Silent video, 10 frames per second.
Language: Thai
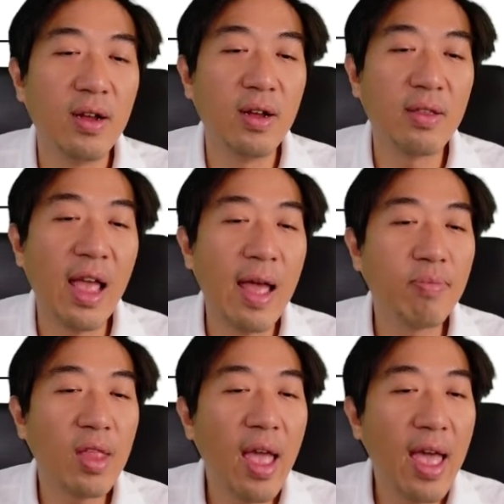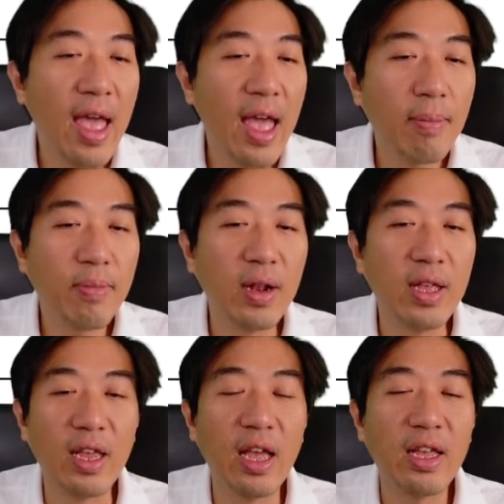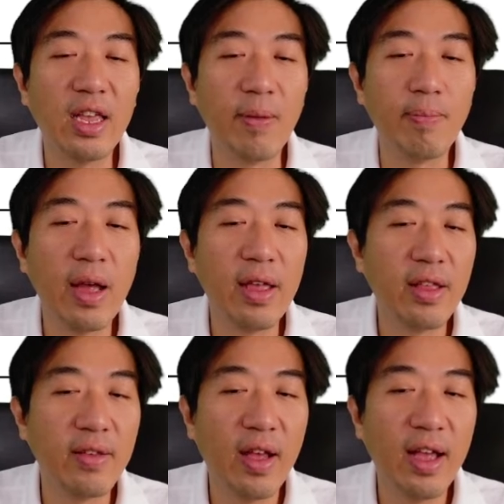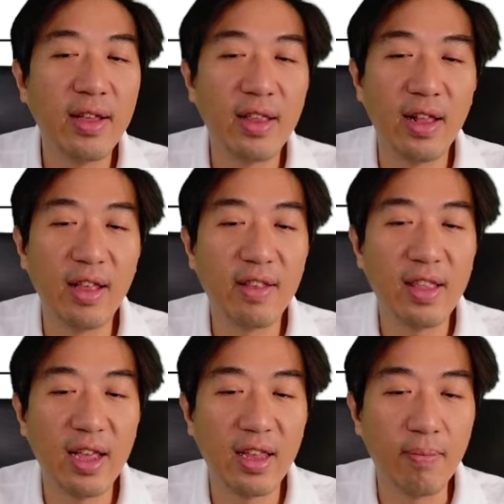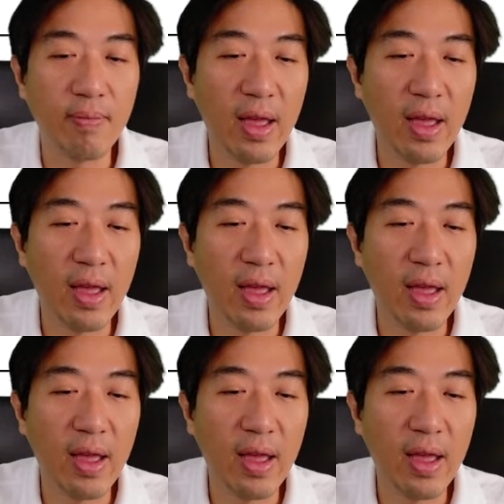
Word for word: แทบอะไรเงี้ยเขียนไปนะฮะเนี่ยลักษณะเขียนไป